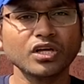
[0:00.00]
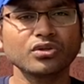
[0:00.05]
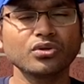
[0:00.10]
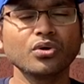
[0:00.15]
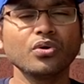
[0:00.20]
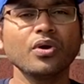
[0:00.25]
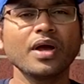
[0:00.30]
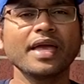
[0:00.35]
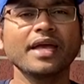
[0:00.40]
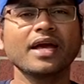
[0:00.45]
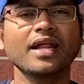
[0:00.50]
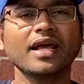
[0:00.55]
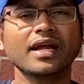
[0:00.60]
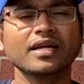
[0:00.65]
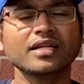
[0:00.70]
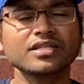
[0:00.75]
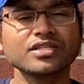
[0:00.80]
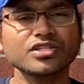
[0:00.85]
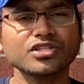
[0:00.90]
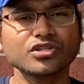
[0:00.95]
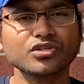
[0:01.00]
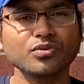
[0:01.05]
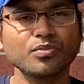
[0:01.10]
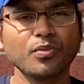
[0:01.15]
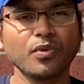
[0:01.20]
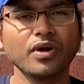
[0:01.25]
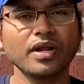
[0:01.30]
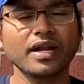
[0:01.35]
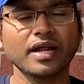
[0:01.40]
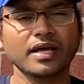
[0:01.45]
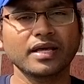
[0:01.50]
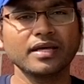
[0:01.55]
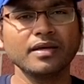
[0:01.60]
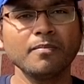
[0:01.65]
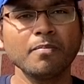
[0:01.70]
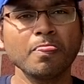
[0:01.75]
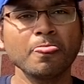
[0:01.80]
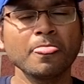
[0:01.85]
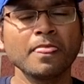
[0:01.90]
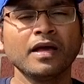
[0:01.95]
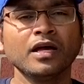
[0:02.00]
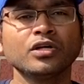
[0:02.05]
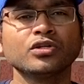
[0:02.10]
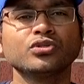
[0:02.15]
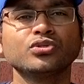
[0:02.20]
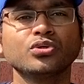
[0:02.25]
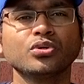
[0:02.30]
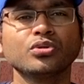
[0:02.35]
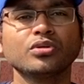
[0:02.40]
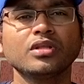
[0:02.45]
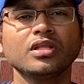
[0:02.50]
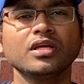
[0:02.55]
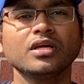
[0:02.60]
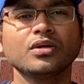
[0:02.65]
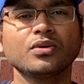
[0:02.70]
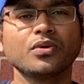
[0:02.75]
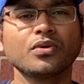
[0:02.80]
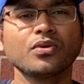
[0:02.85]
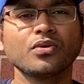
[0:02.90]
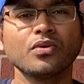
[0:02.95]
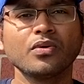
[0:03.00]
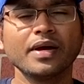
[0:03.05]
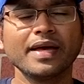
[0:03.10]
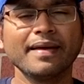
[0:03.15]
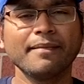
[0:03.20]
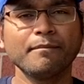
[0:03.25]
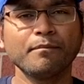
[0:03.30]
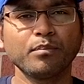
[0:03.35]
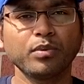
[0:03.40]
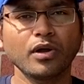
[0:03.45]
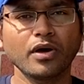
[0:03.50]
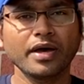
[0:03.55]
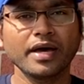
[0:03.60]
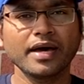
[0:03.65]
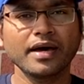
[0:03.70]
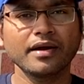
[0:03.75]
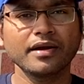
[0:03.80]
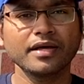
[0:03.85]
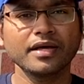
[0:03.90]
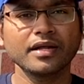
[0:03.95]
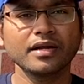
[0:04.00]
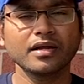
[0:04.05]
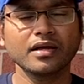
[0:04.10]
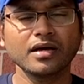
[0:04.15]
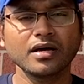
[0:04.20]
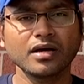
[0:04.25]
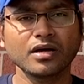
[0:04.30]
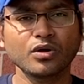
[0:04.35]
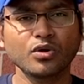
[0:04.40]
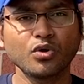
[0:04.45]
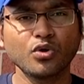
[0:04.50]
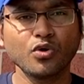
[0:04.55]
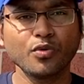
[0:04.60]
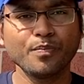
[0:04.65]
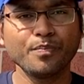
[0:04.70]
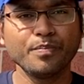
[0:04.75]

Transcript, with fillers: তো এখানে একটা জিনিস একটু বলে রাখি যদি কোনো এমপ্লয়ারের খুব